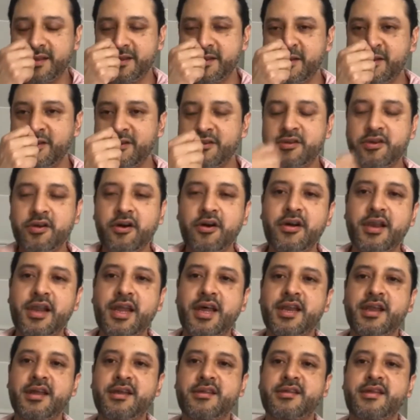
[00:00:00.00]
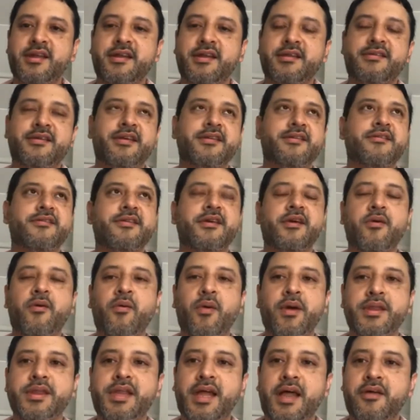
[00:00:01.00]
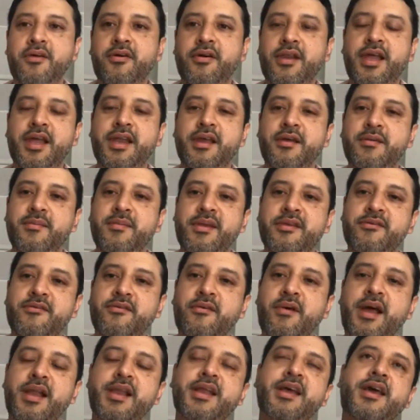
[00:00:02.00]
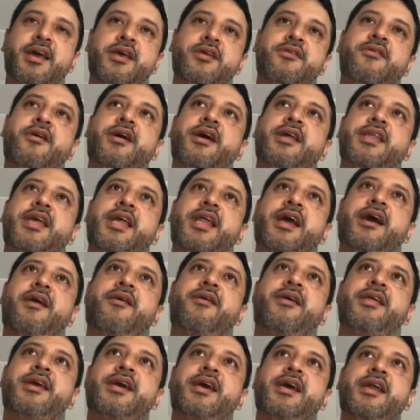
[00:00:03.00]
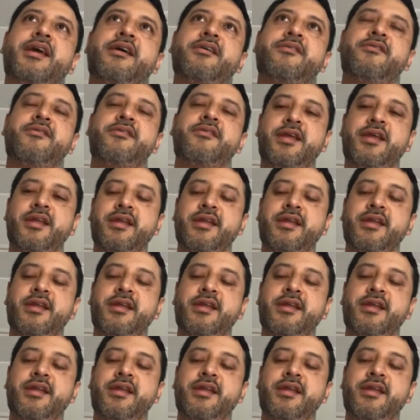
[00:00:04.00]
350 dólares mensuales que yo generaba de ingresos en ese empleo,